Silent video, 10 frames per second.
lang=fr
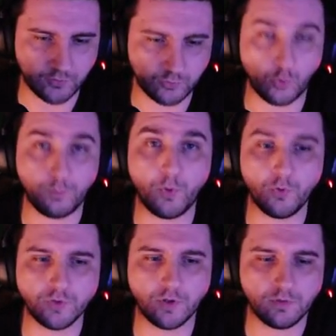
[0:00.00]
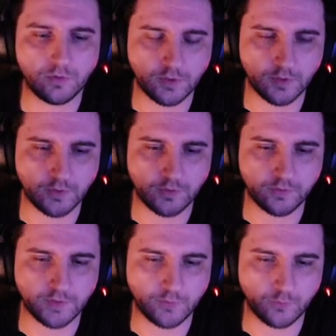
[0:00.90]
surprenant
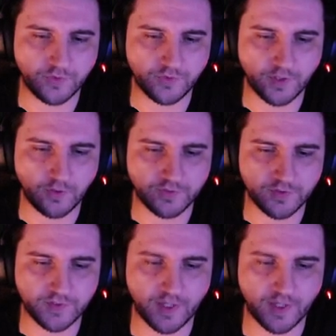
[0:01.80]
d'annoncer Silent Hill.